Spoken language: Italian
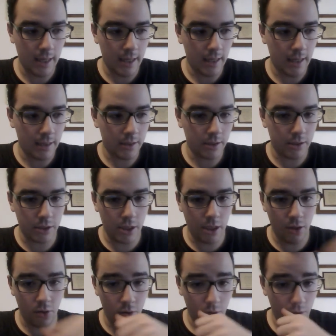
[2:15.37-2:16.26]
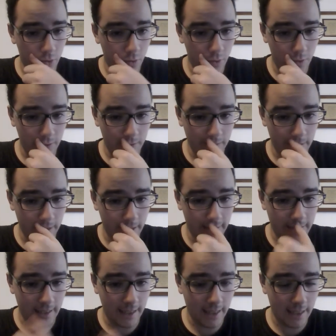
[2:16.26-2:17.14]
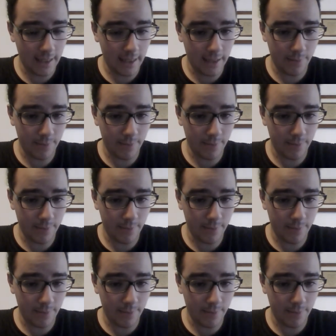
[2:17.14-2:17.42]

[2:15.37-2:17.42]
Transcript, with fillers: se no rischia di